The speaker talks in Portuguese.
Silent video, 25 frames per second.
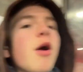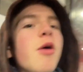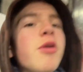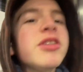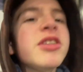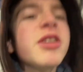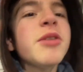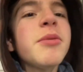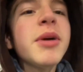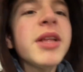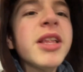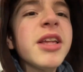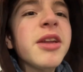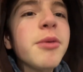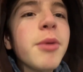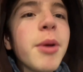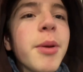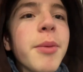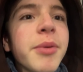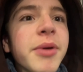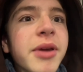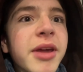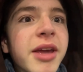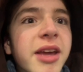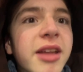a outra mala era
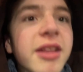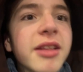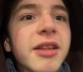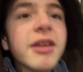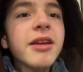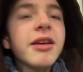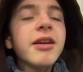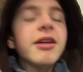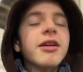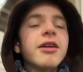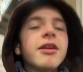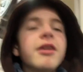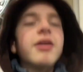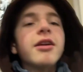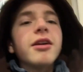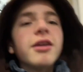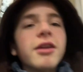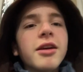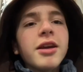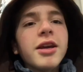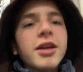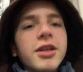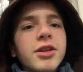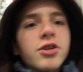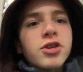bem pequena,
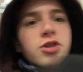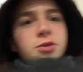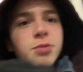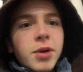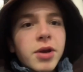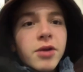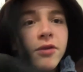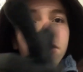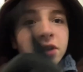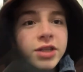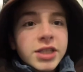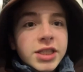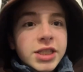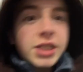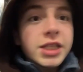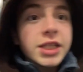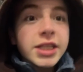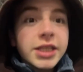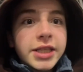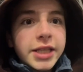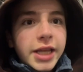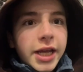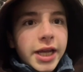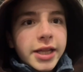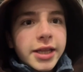então espero que vocês
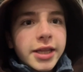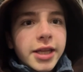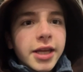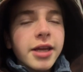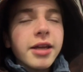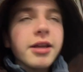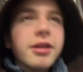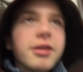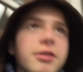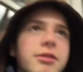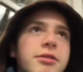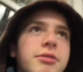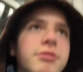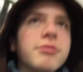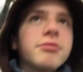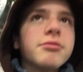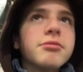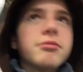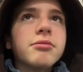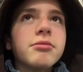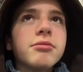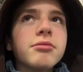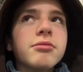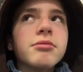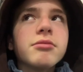entendem.
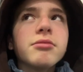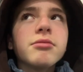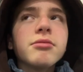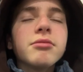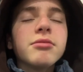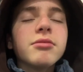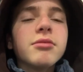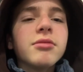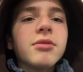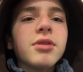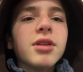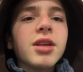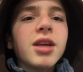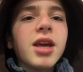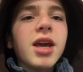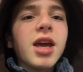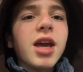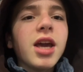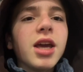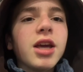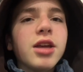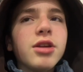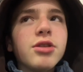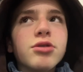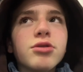
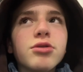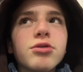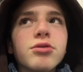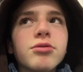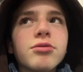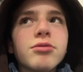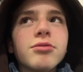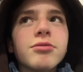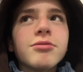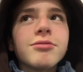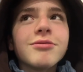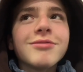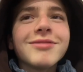É isso.